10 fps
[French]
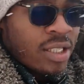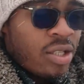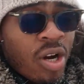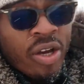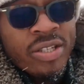
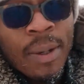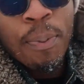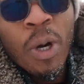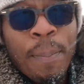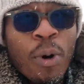Donc, euh, c'était
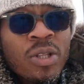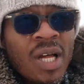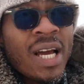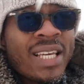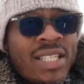pour
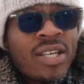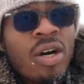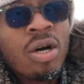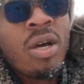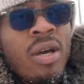répondre à la
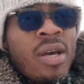question.